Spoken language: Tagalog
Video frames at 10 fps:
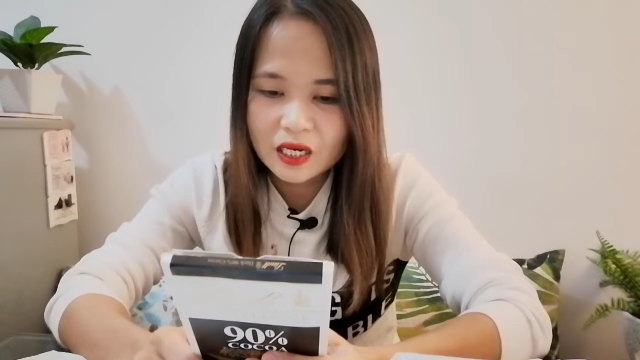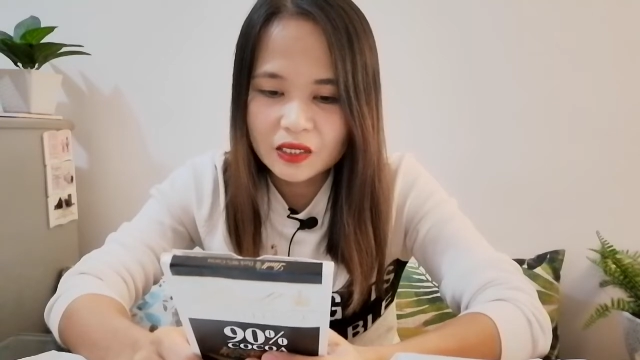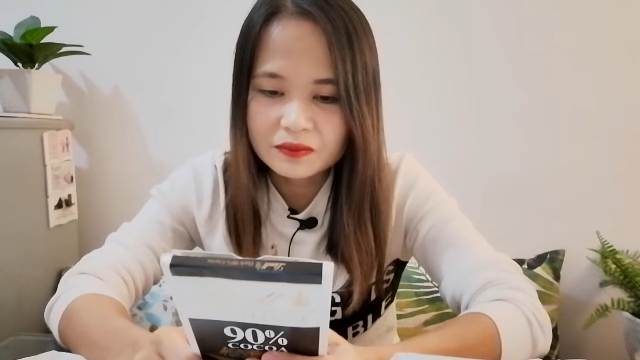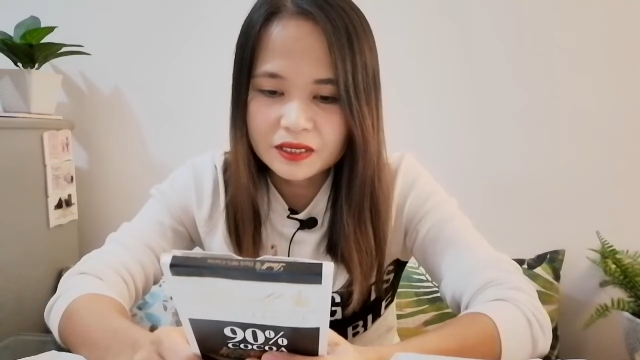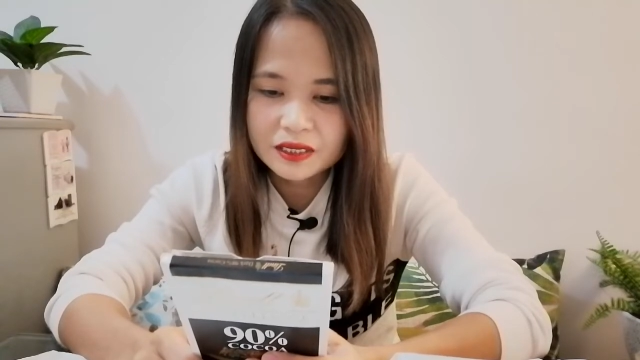
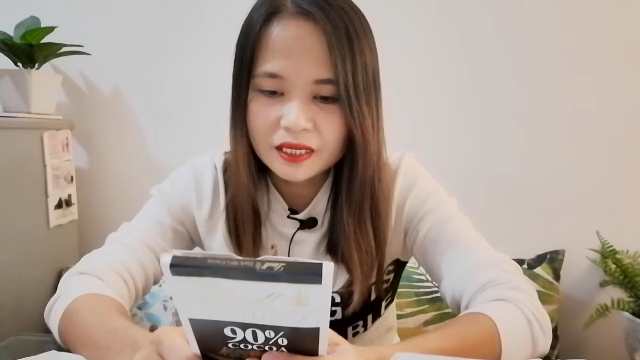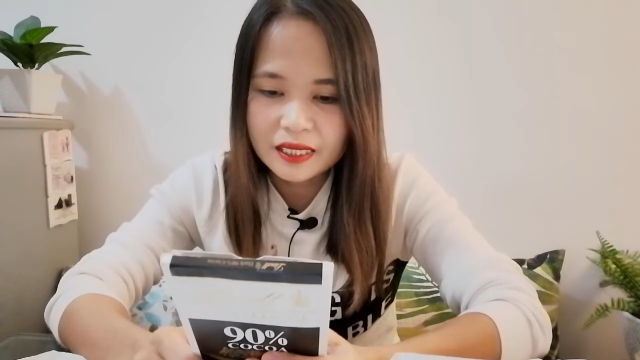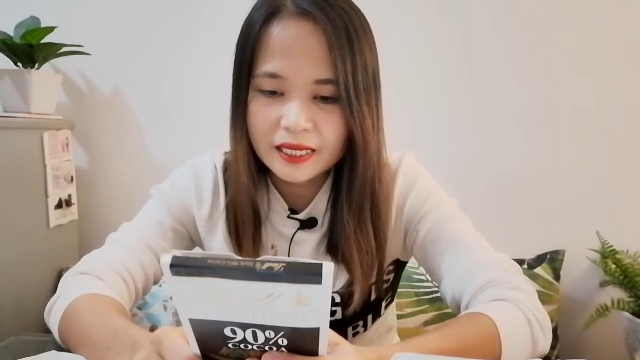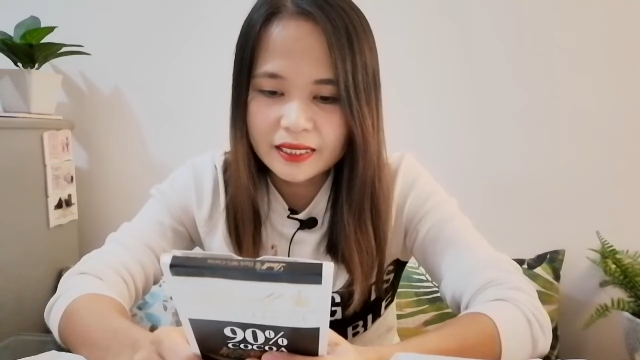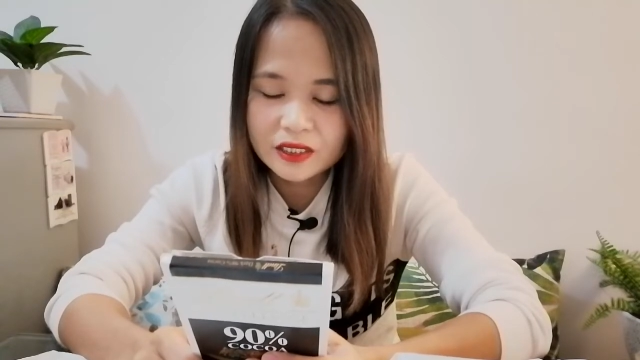carbs niya
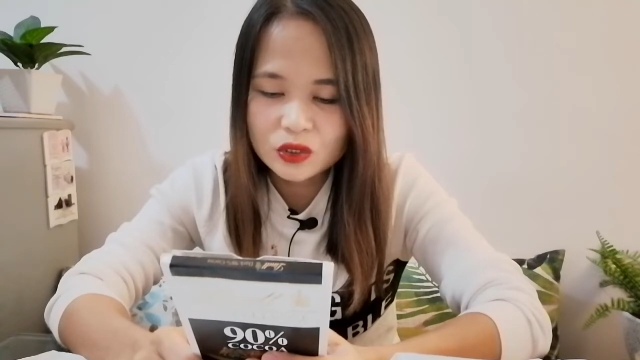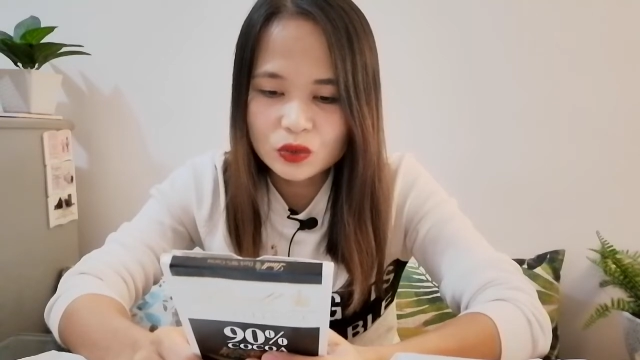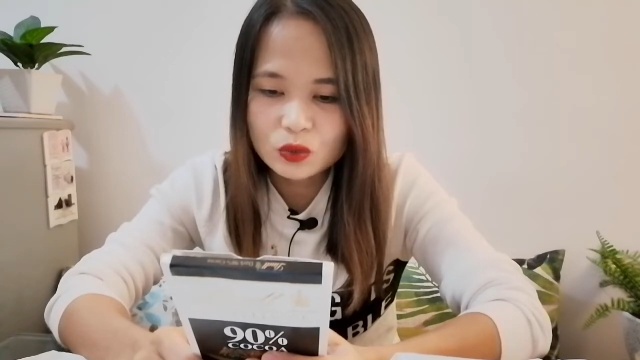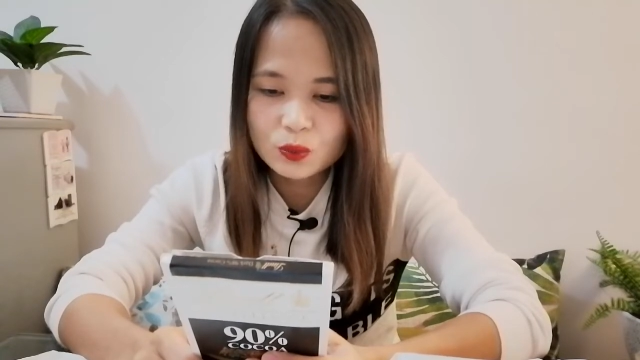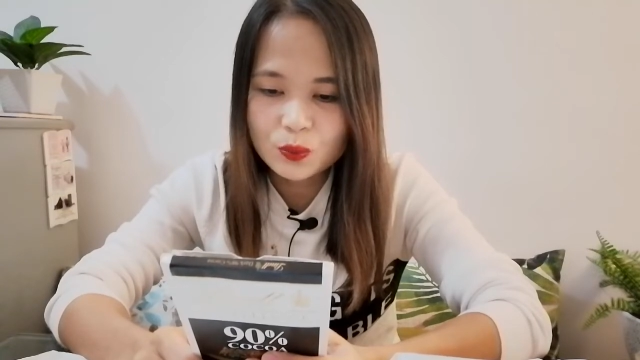guys.
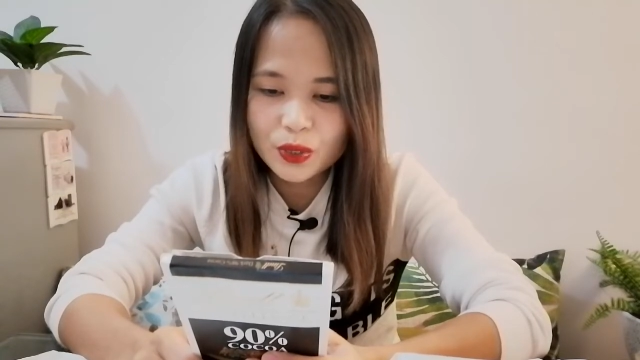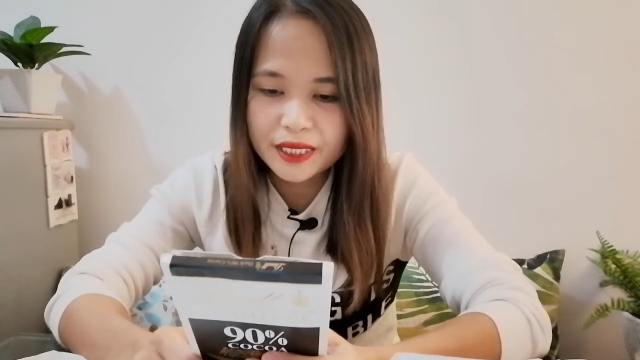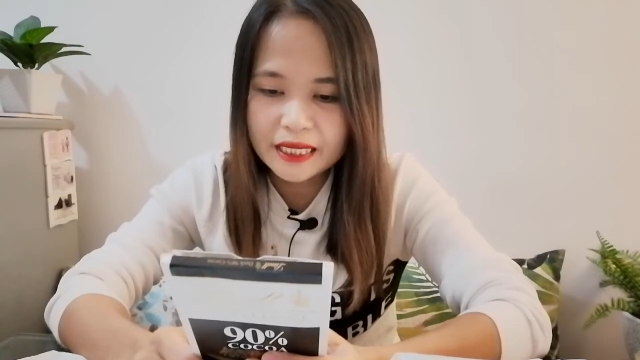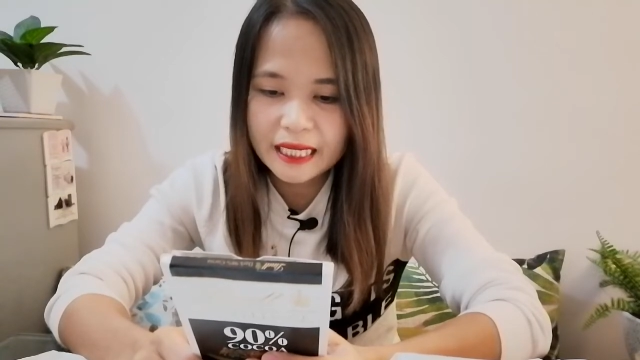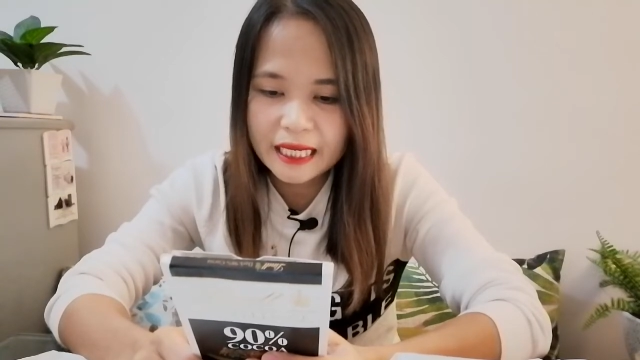
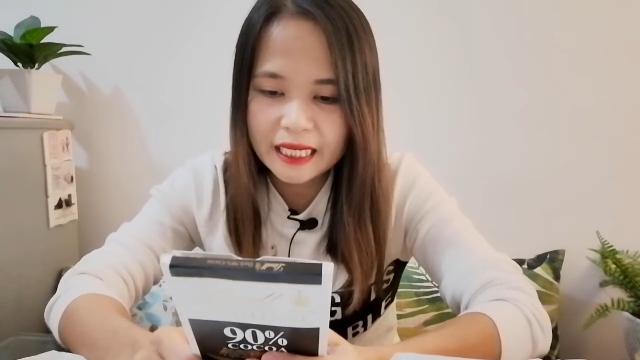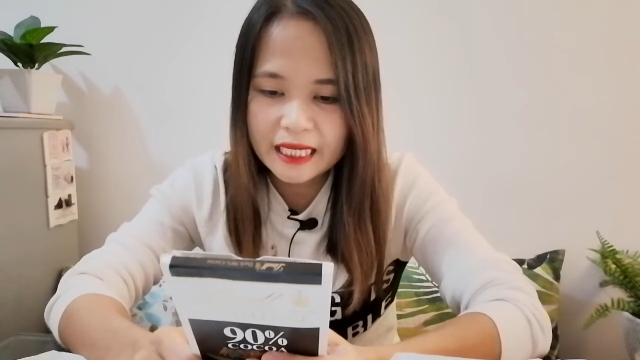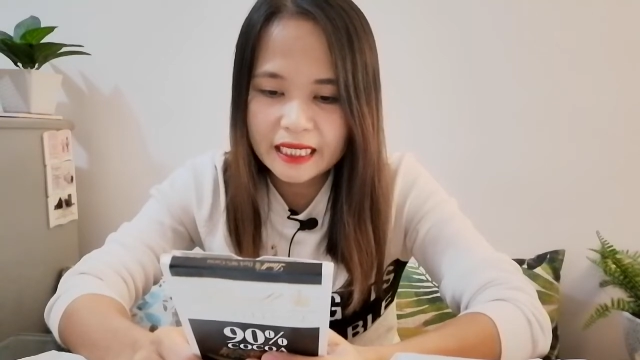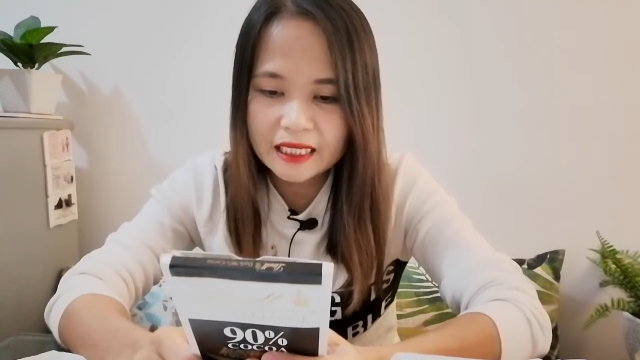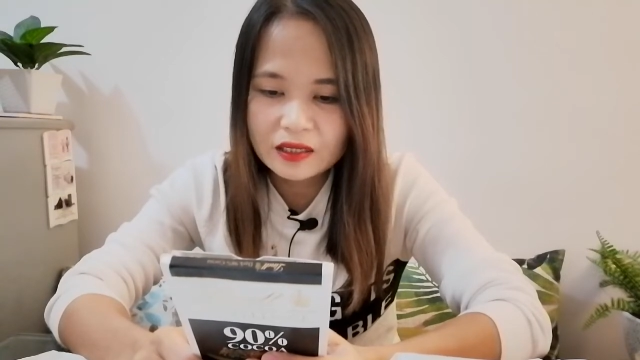2.8,
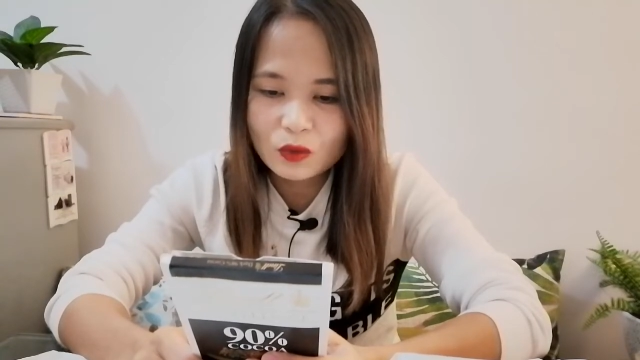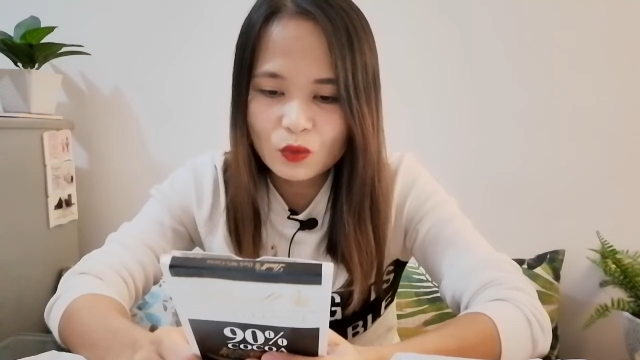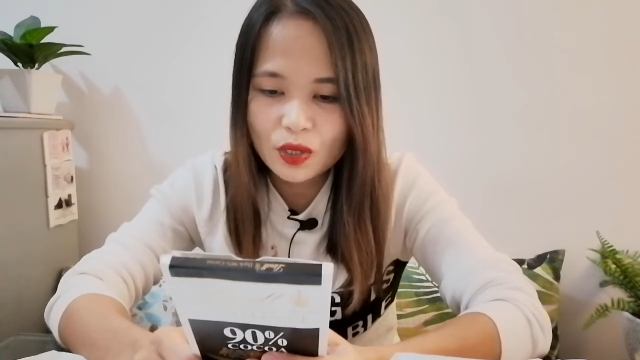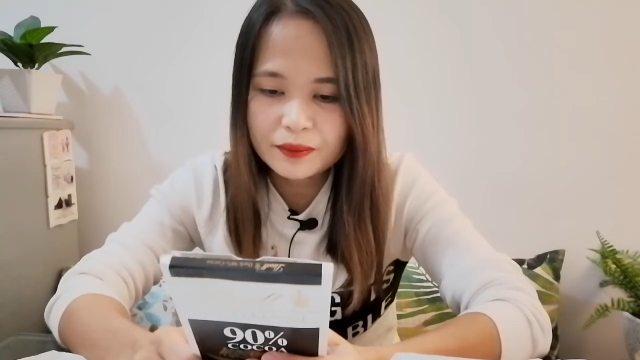1.4.